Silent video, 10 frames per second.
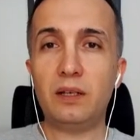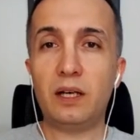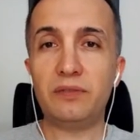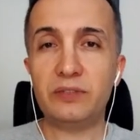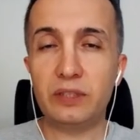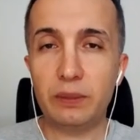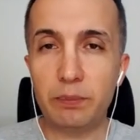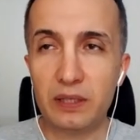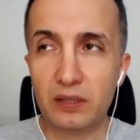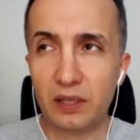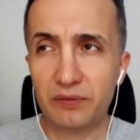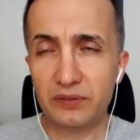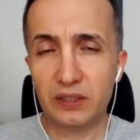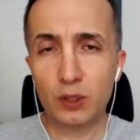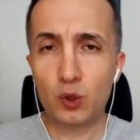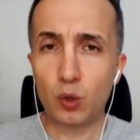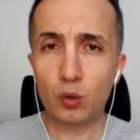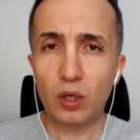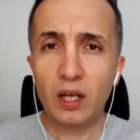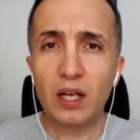Haftada bir haftada
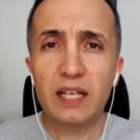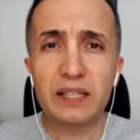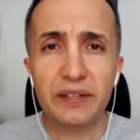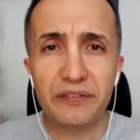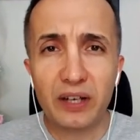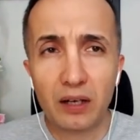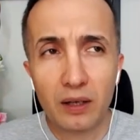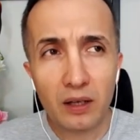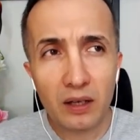çok defa